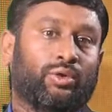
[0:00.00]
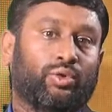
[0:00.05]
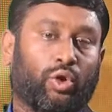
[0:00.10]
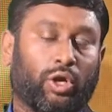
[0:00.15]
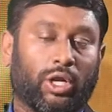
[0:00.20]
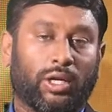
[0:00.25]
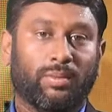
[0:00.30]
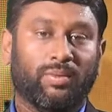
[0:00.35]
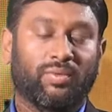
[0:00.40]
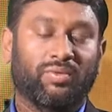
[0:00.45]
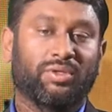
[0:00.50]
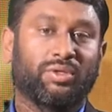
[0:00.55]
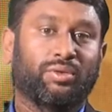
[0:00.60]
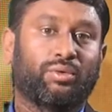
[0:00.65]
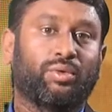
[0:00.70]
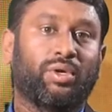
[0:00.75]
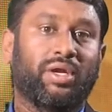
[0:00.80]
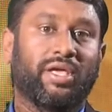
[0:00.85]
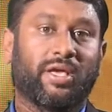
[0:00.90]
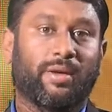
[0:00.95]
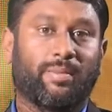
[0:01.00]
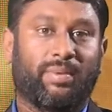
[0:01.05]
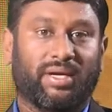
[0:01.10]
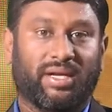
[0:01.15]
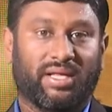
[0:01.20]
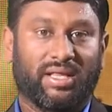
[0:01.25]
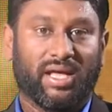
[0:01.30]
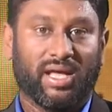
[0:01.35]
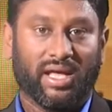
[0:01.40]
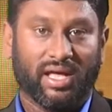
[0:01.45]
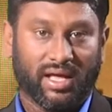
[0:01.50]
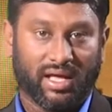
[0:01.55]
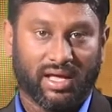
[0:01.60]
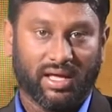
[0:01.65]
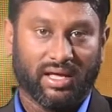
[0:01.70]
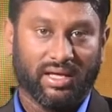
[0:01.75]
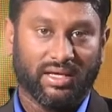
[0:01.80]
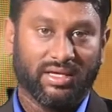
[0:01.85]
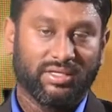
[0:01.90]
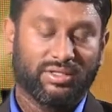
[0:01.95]
தொடர்பு வந்து
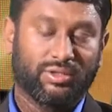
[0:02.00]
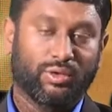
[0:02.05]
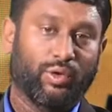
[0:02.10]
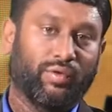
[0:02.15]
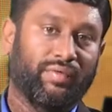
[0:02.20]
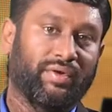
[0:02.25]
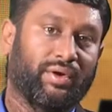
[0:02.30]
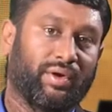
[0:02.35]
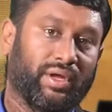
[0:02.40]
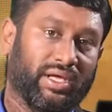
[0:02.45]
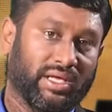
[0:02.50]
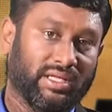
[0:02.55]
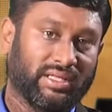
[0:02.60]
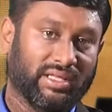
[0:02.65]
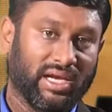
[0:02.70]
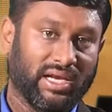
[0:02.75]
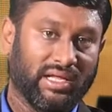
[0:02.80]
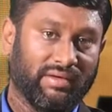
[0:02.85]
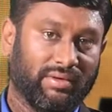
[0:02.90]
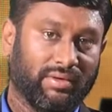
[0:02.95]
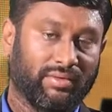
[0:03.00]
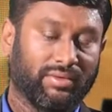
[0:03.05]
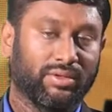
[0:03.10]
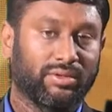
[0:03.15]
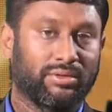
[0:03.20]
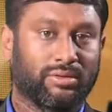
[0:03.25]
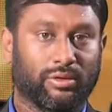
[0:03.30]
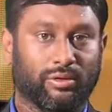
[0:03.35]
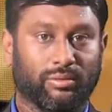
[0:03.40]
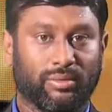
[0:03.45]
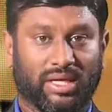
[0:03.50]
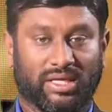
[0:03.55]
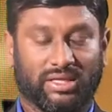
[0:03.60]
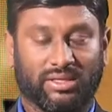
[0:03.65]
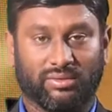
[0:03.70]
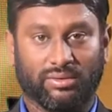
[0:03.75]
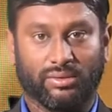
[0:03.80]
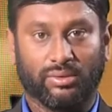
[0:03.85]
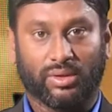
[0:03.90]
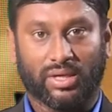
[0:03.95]
துண்டிக்கப்பட்டதாக இஸ்ரோவினுடைய தலைவர் வந்து
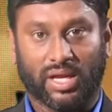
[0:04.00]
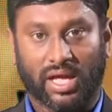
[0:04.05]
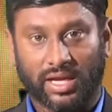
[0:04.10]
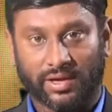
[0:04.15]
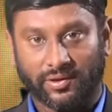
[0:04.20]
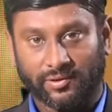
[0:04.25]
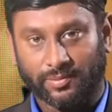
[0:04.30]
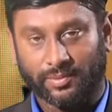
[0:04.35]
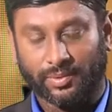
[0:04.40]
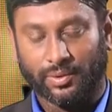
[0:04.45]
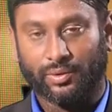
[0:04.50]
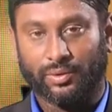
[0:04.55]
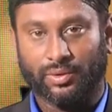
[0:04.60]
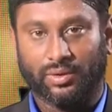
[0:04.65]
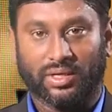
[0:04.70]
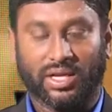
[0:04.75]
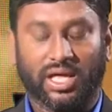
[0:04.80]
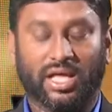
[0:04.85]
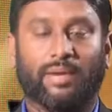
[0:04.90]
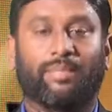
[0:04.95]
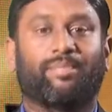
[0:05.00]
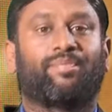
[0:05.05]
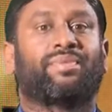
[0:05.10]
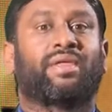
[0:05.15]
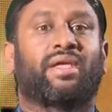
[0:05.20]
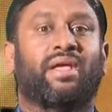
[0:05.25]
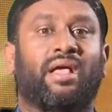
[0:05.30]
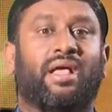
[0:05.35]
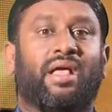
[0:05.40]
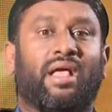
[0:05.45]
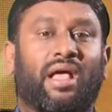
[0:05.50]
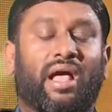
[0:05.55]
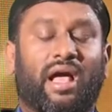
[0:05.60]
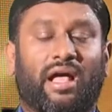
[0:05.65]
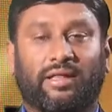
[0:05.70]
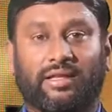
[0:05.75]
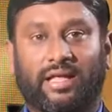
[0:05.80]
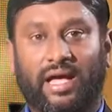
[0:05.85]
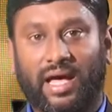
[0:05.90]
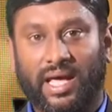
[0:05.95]
சோம்நாத் வந்து ஒரு அறிவிப்பு கொடுக்குறார்
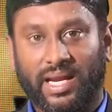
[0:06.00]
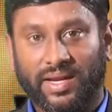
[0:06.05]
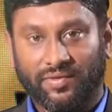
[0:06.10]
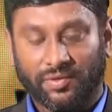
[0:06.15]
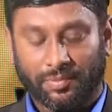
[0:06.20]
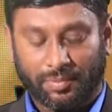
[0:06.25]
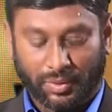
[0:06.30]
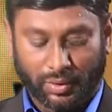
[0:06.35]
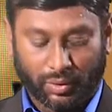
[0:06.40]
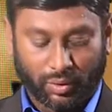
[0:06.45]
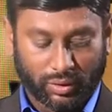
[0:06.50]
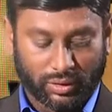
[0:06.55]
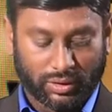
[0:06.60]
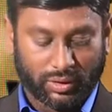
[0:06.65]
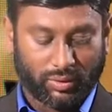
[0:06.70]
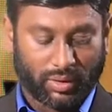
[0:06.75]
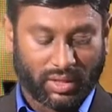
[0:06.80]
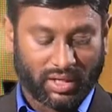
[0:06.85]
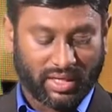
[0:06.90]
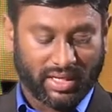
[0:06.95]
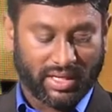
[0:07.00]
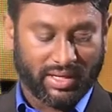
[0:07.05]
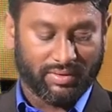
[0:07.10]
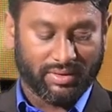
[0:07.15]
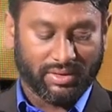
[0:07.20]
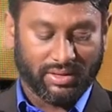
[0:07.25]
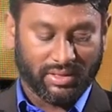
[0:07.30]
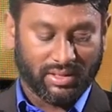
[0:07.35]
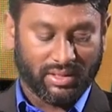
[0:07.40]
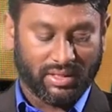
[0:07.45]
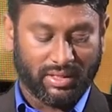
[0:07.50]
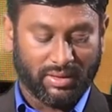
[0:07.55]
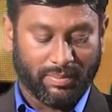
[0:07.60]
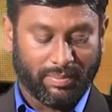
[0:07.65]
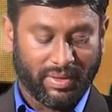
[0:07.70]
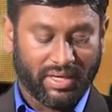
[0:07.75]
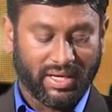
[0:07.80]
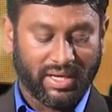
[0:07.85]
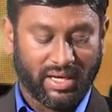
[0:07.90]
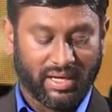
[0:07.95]
அந்த அறிவிப்பு கொடுத்த உடனேயே வந்து
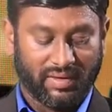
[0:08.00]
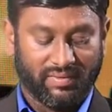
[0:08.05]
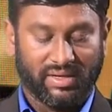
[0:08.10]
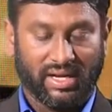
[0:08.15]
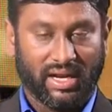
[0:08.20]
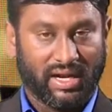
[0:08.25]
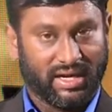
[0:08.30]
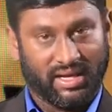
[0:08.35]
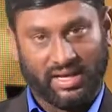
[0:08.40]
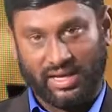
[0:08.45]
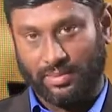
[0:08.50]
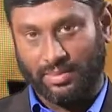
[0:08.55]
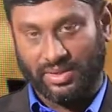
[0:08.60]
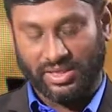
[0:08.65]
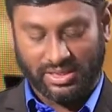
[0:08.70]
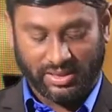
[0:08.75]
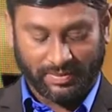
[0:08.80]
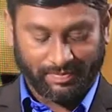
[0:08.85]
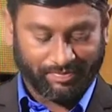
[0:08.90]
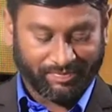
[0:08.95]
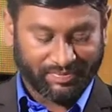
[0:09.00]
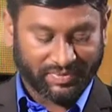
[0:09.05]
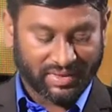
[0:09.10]
பெரிய அளவிலான அமைதி